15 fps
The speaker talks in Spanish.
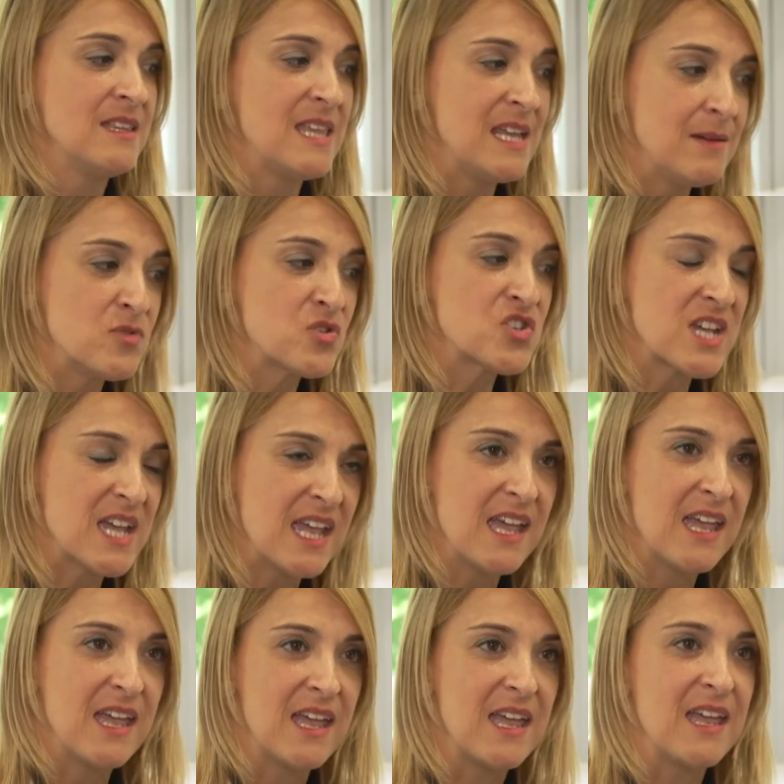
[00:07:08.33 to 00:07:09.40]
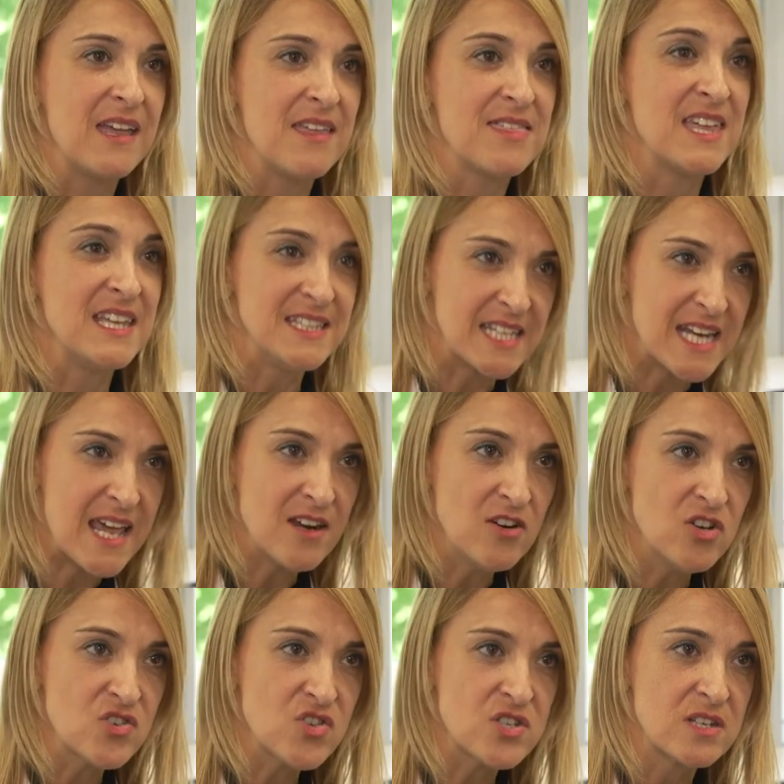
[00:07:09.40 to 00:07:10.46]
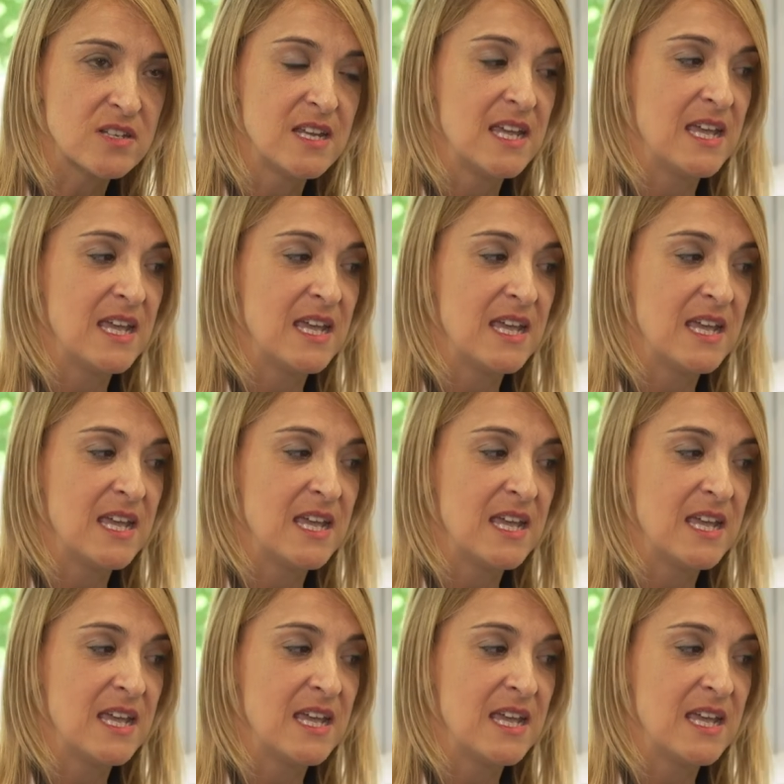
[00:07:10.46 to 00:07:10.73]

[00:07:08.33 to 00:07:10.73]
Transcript: tenemos que centrarnos